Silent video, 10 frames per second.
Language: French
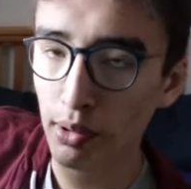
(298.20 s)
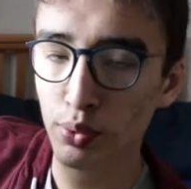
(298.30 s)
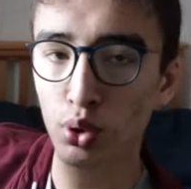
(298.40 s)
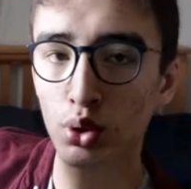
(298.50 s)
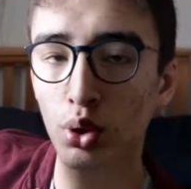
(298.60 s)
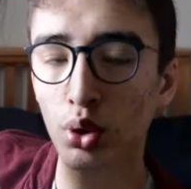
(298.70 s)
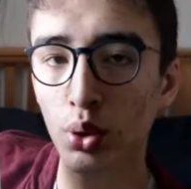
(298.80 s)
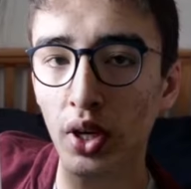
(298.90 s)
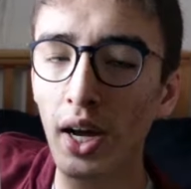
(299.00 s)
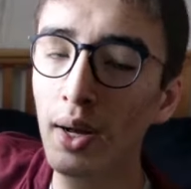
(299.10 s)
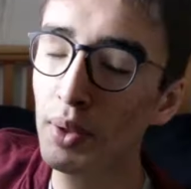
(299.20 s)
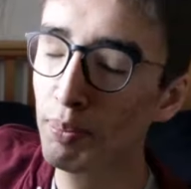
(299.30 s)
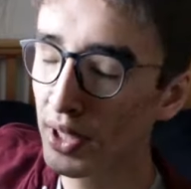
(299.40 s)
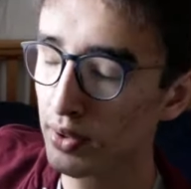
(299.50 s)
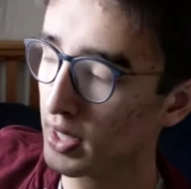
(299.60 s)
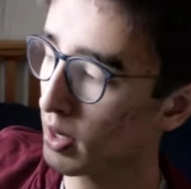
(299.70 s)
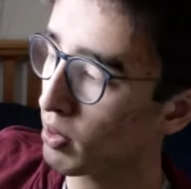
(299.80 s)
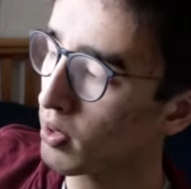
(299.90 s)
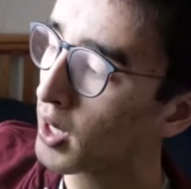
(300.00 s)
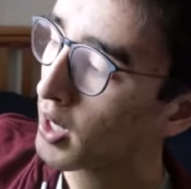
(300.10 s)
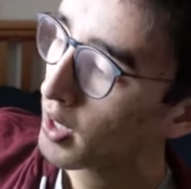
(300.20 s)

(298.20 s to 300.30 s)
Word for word: la même chose que le QRA, mais pas totalement.